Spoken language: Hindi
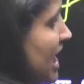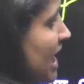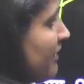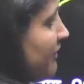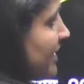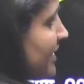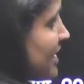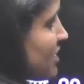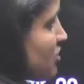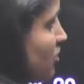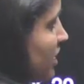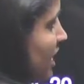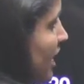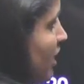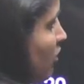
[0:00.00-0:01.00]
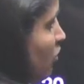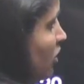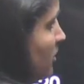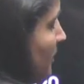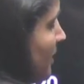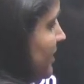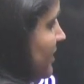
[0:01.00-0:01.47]
फैक्टर्स होते हैं
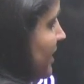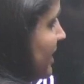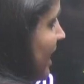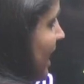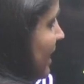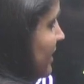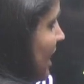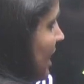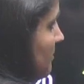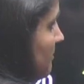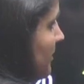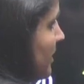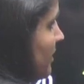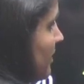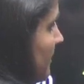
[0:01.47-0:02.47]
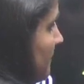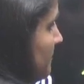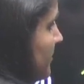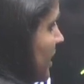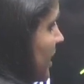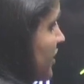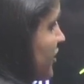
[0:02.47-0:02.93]
उत्पत्ति के आधार पर
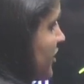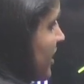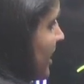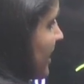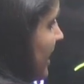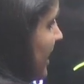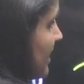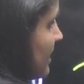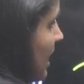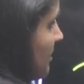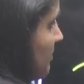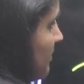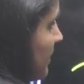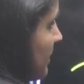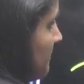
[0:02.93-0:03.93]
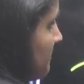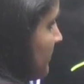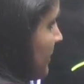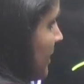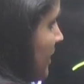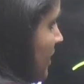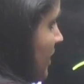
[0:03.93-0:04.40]
रचना के आधार पर
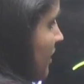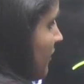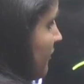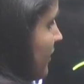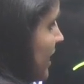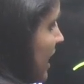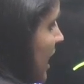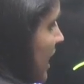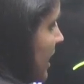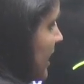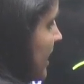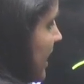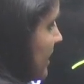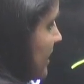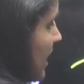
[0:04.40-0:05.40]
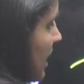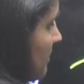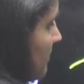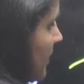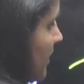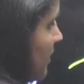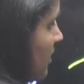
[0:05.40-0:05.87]
विकार के आधार
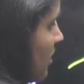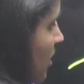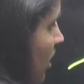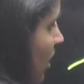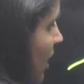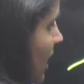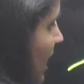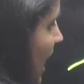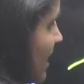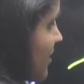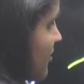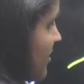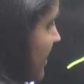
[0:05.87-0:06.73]
पर और लास्ट रहता